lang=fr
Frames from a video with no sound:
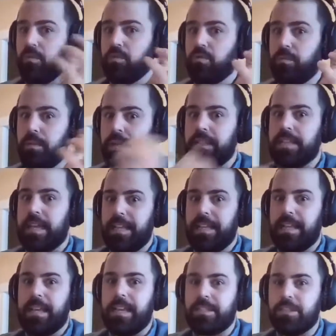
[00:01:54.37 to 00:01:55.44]
du Blitz
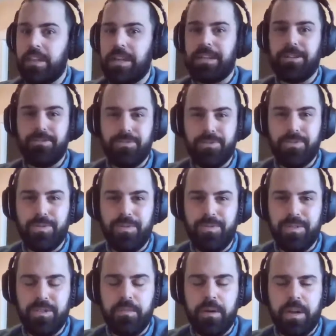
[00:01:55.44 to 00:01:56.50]
international du
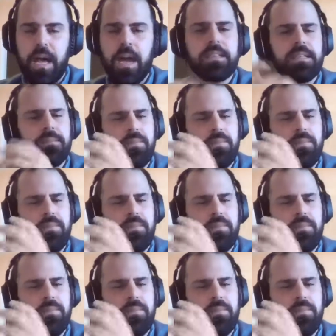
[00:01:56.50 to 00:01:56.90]
suivi du monarque.